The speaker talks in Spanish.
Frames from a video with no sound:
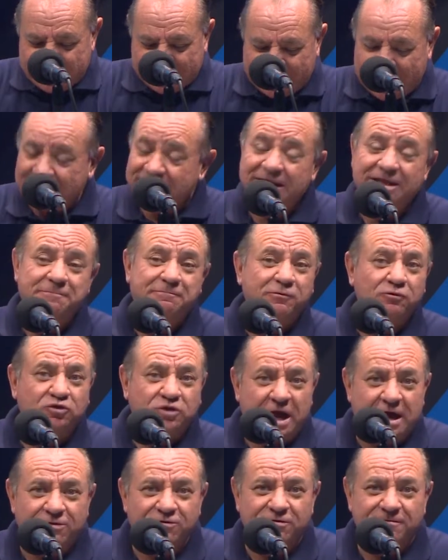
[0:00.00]
Cada
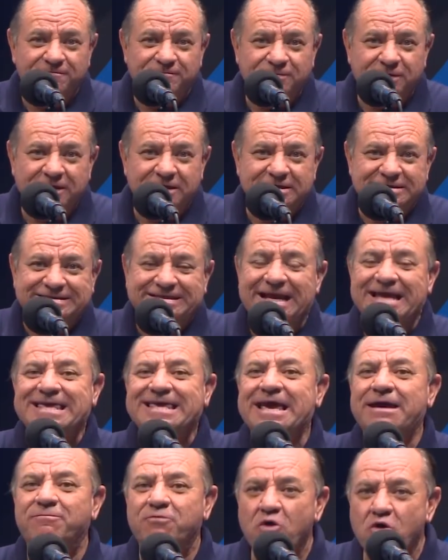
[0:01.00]
diputado se
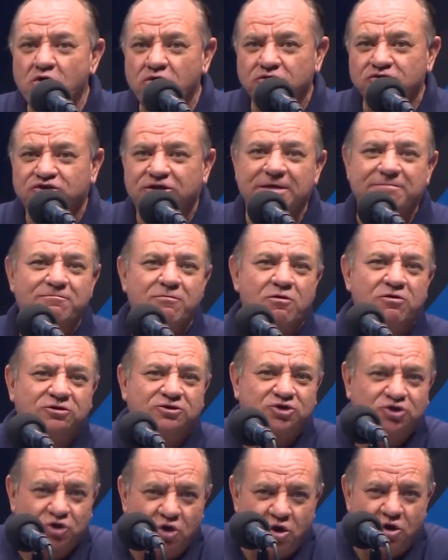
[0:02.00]
llevó, se
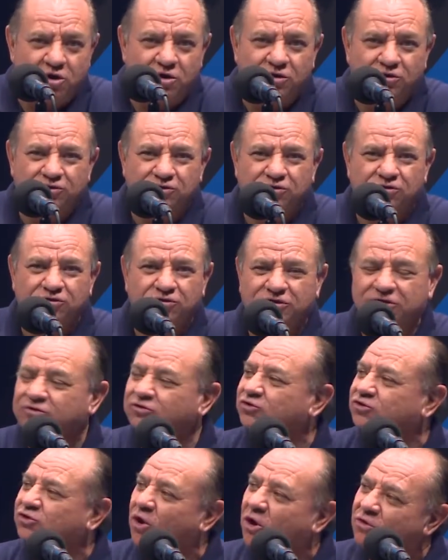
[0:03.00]
embolsó
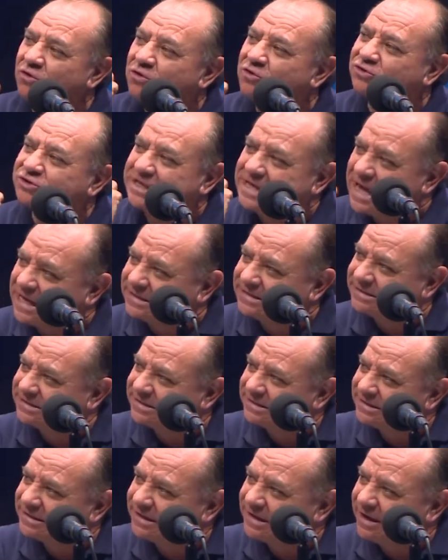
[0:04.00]
todos los días,
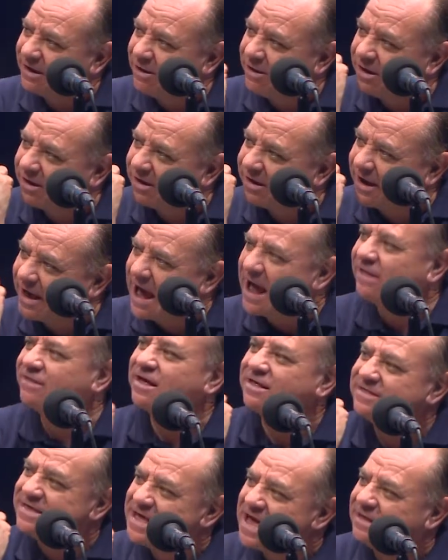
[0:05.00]

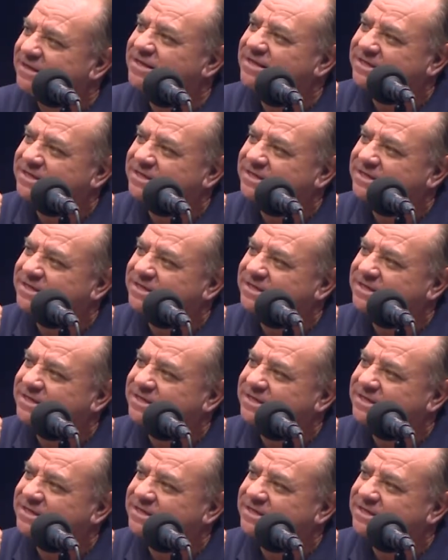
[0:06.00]
cada día de